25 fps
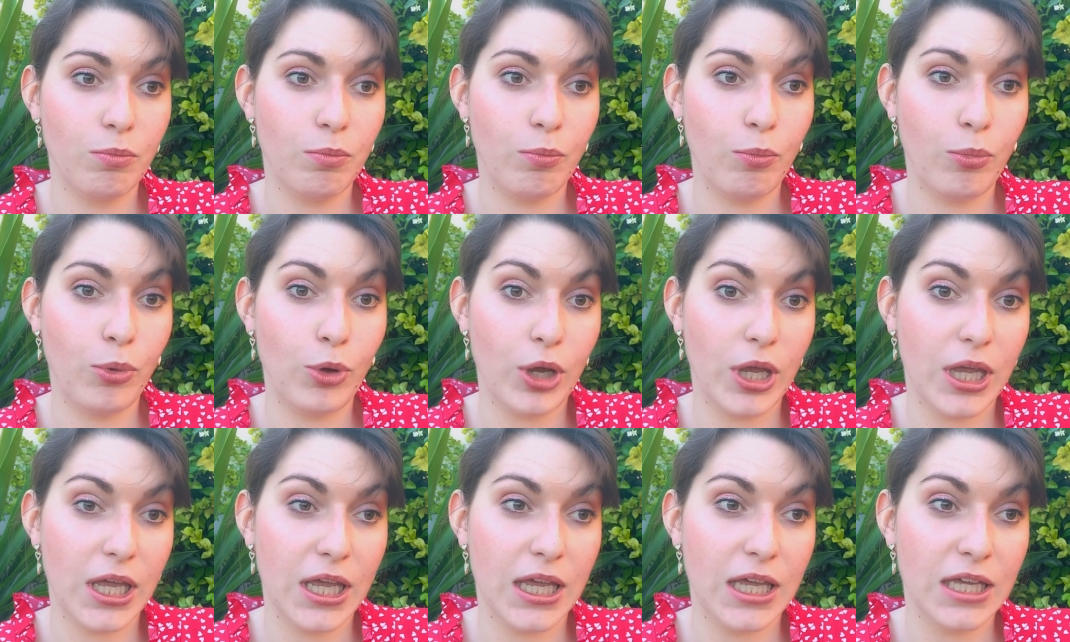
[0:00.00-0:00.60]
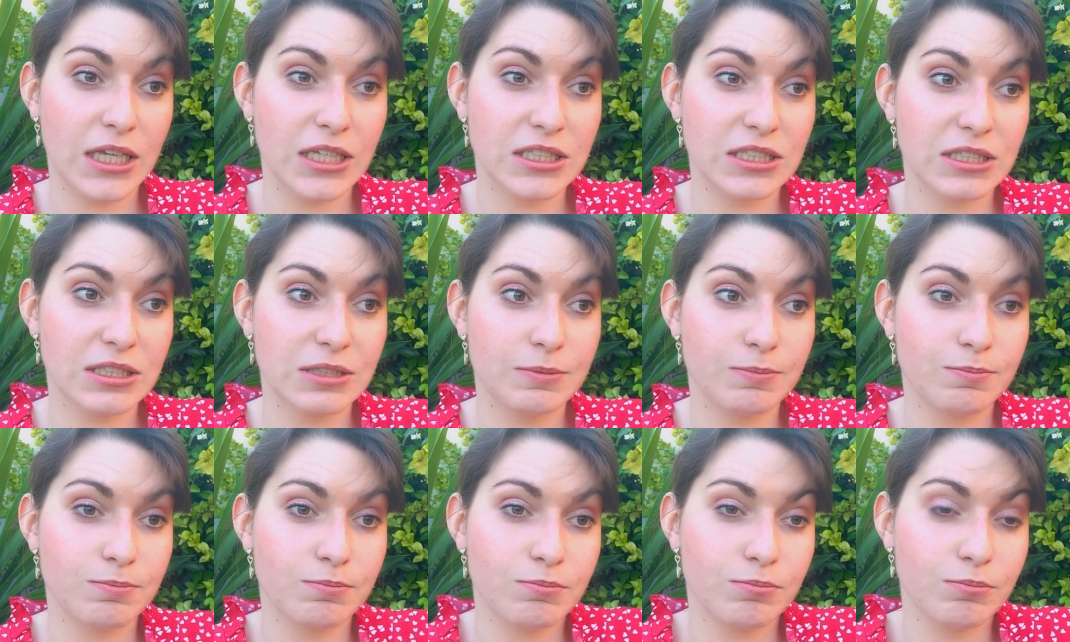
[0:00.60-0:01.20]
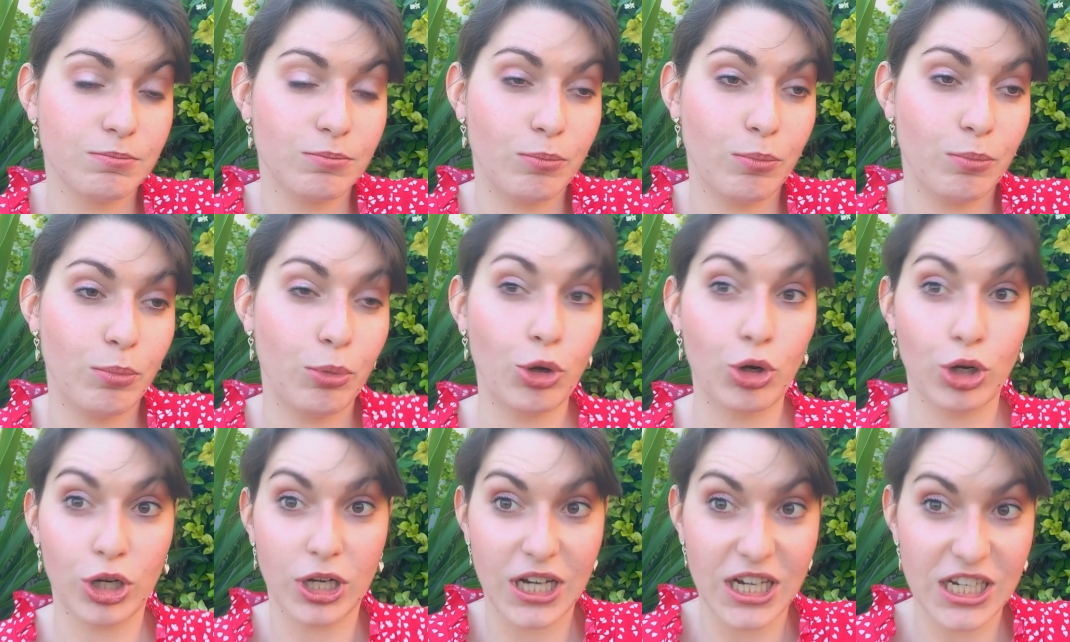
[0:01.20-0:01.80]
pues,
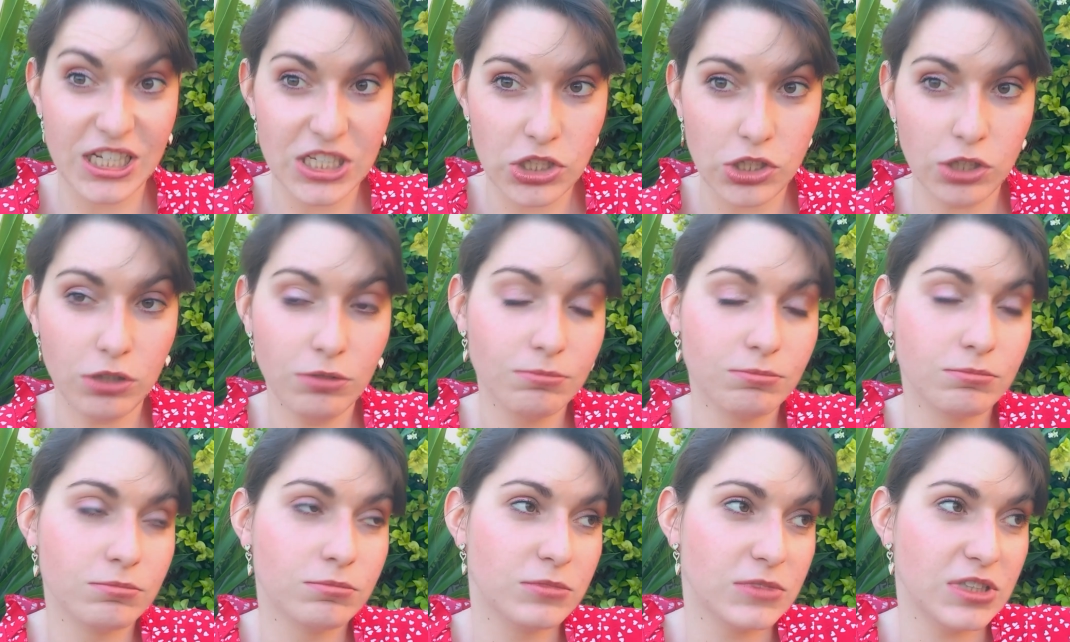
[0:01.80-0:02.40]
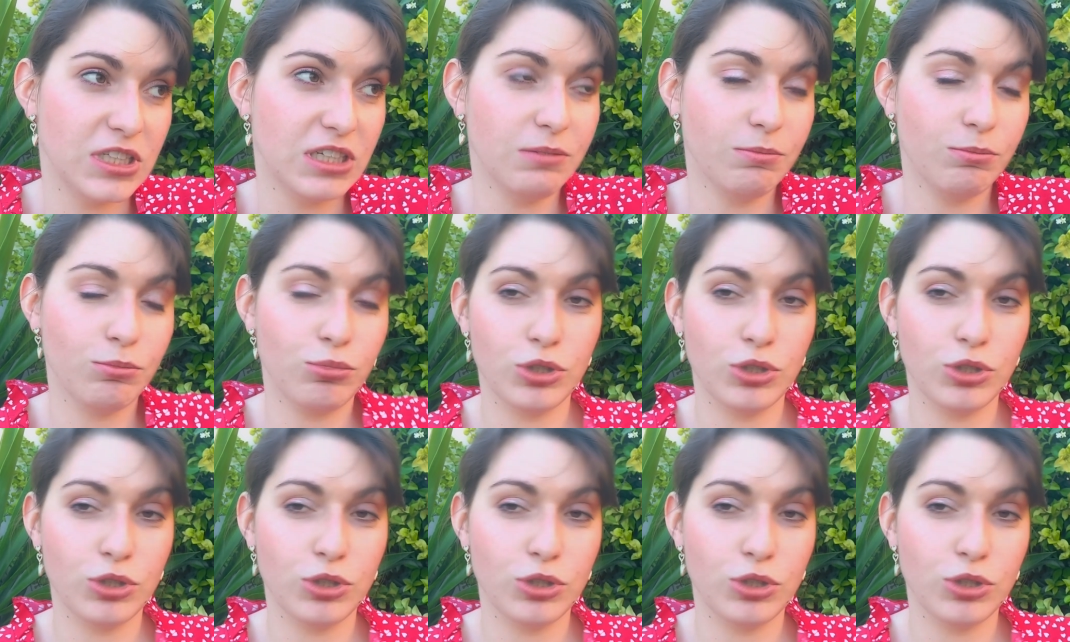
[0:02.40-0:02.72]
por Cristo, ¿sí?